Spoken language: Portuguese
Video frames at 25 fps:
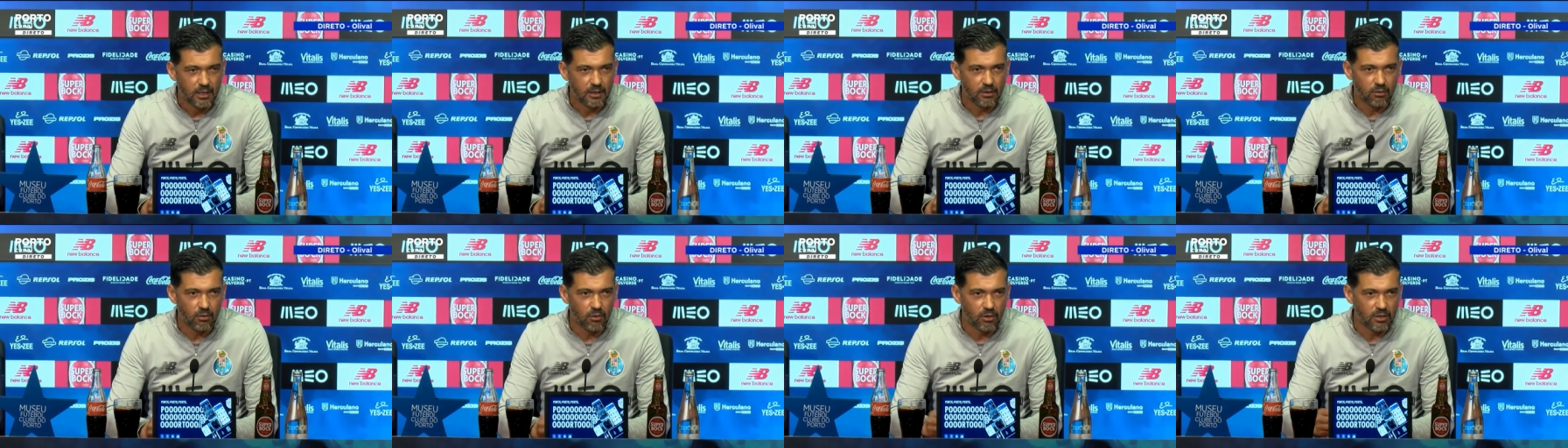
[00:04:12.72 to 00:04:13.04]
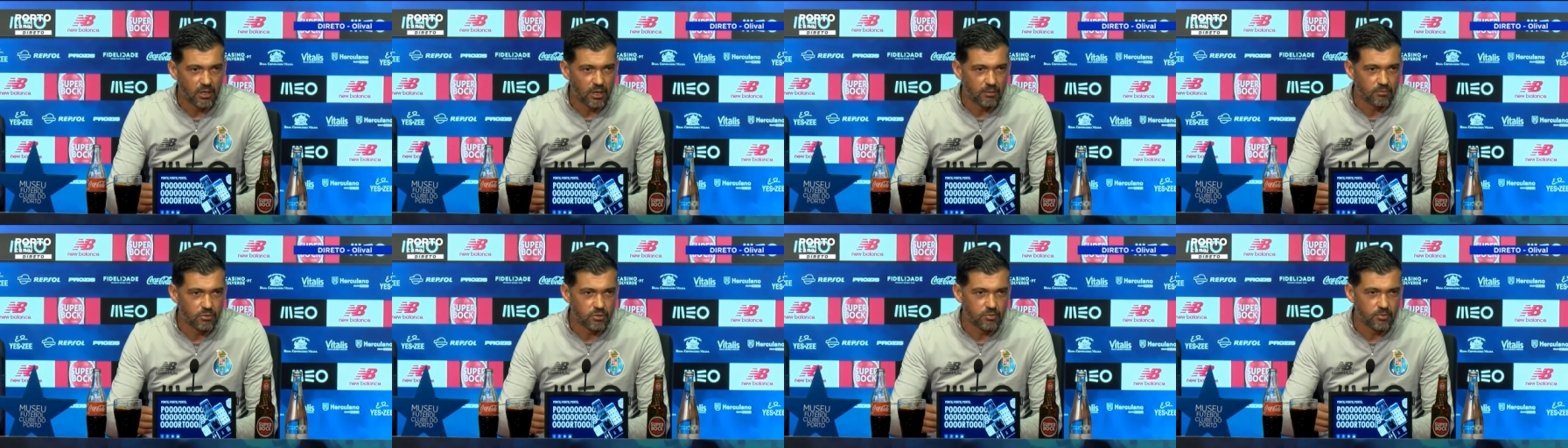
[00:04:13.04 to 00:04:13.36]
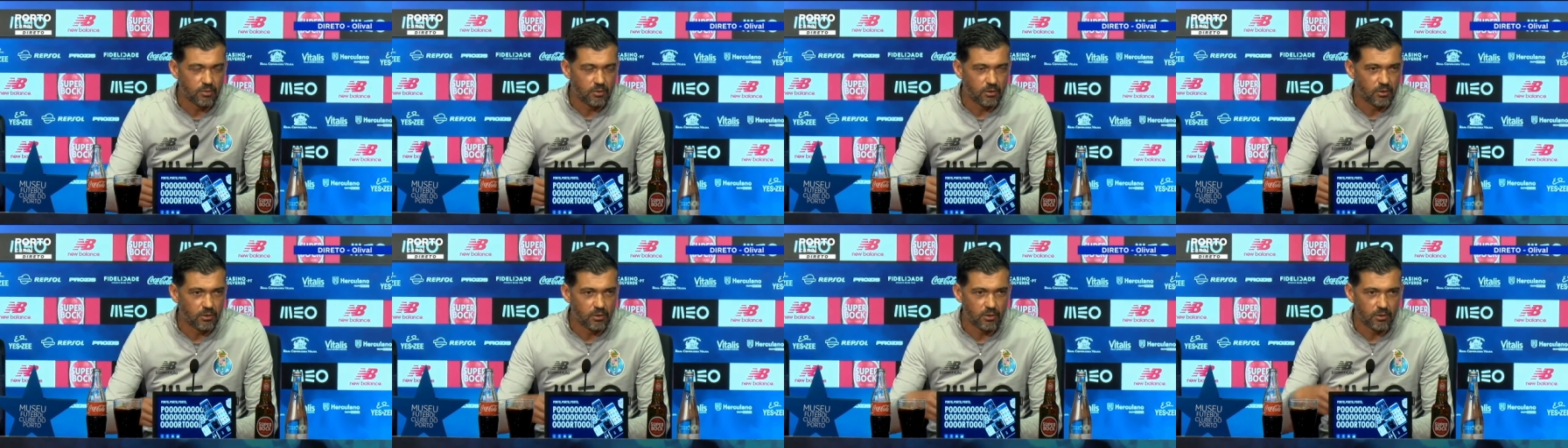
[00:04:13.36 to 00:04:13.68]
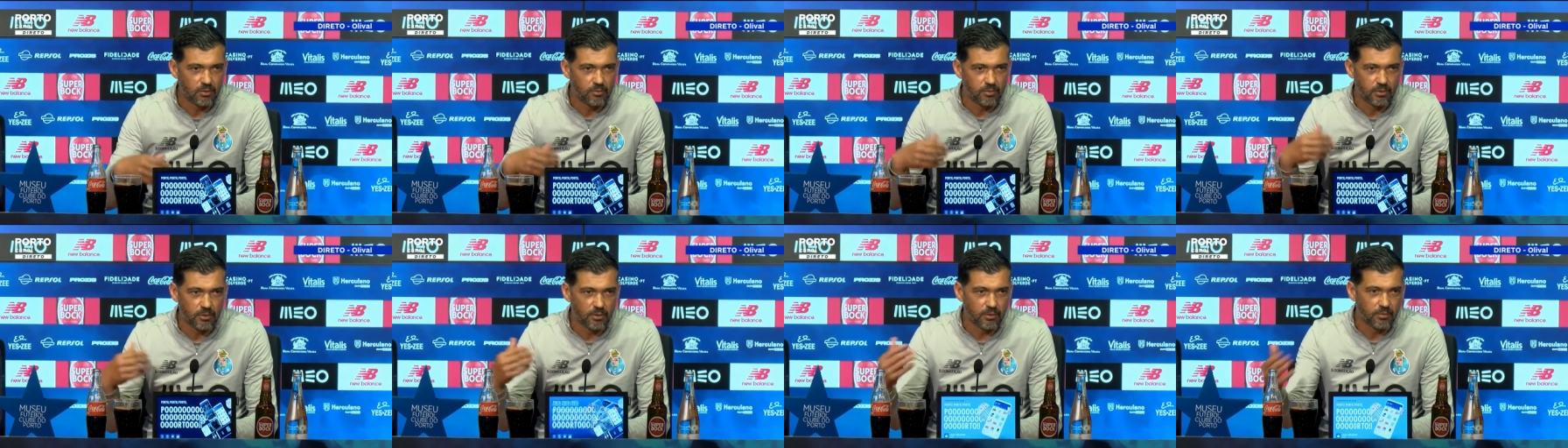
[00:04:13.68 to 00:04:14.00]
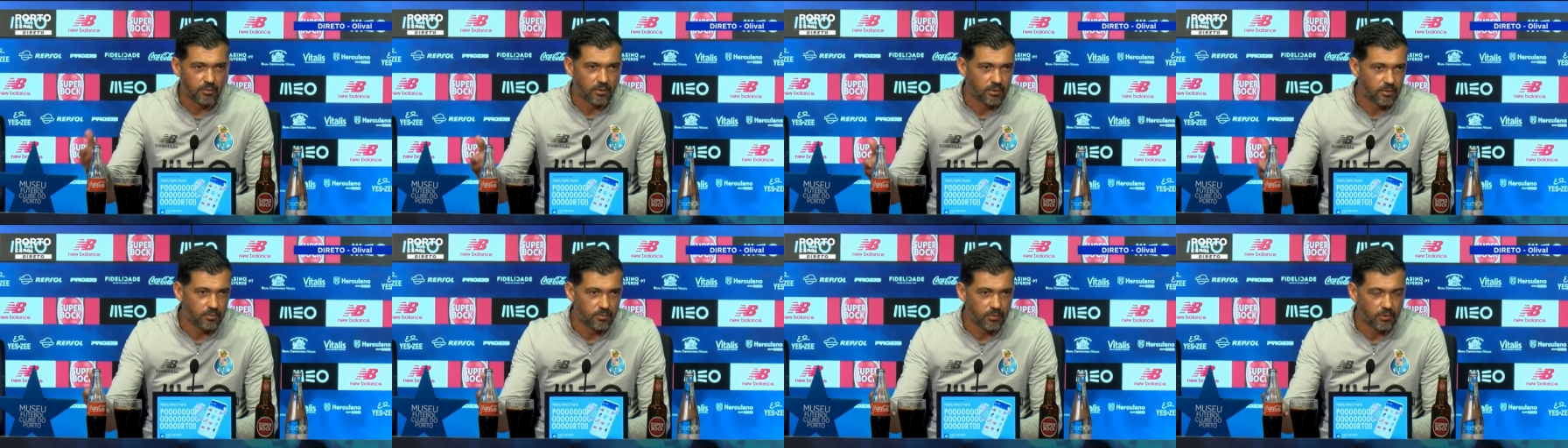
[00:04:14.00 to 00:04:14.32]
não olhamos para,
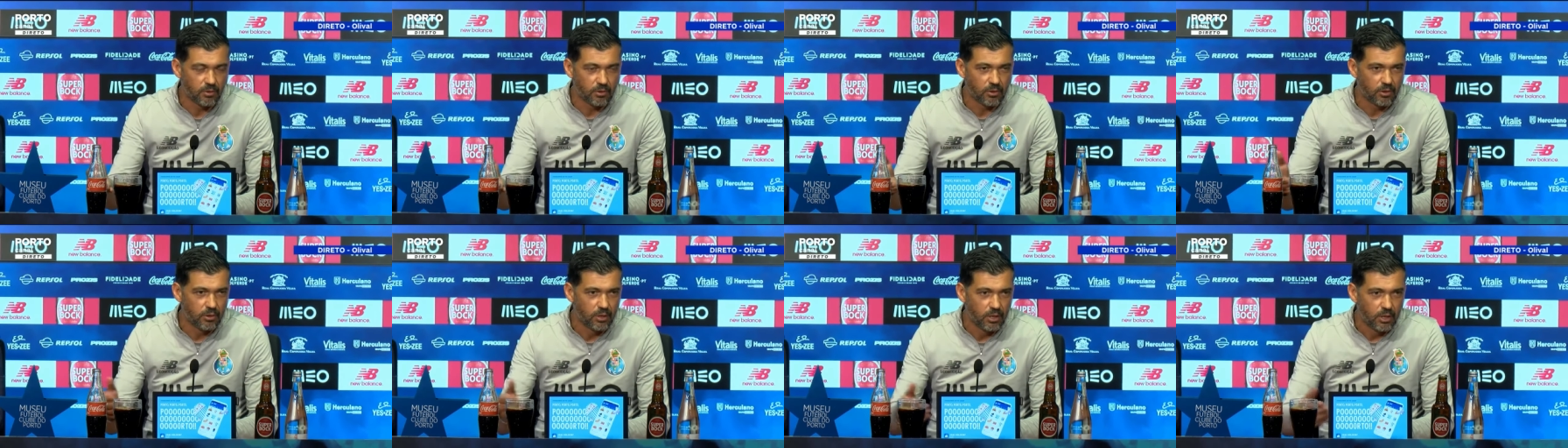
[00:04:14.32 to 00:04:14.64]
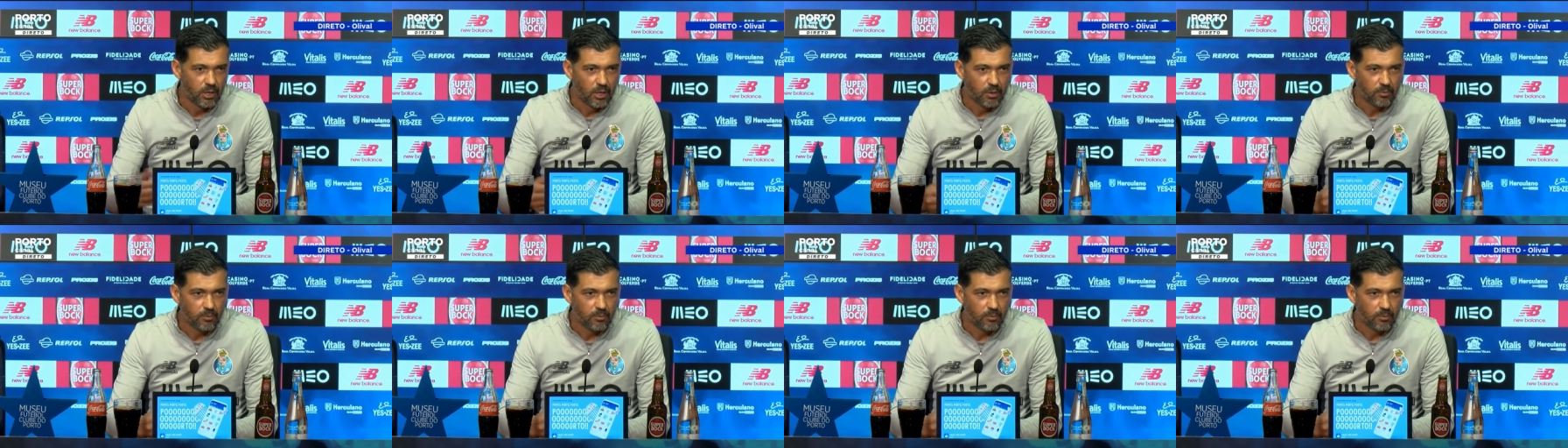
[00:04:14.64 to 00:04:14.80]
para, para,